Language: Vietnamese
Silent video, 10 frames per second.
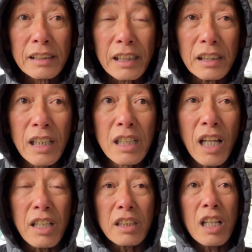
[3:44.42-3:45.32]
cái tinh
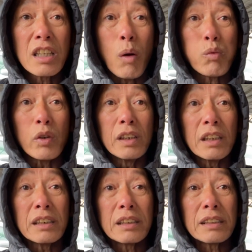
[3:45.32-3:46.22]
thần dân tộc của
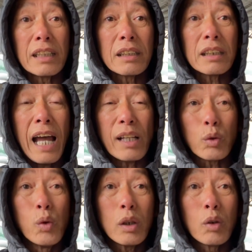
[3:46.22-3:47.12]
người Hàn
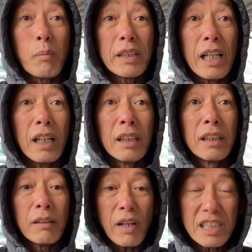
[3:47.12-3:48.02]
Quốc lúc bấy giờ
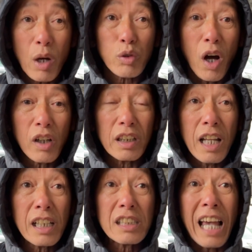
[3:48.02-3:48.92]
và sau đó là
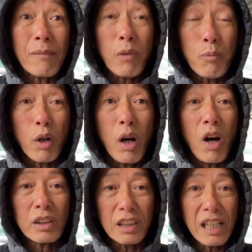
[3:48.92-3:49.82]
đến cái sản phẩm của
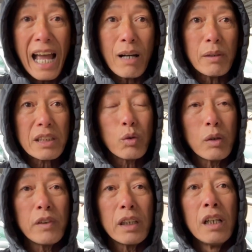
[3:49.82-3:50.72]
họ tự hào và sau quý
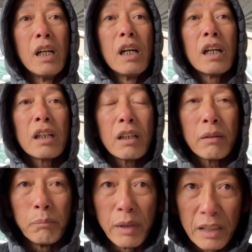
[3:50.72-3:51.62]
vị
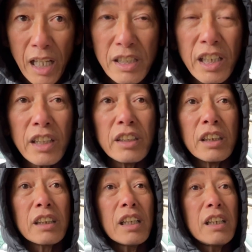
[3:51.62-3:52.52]
mình nên nhìn
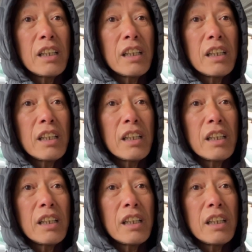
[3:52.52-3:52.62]
những cái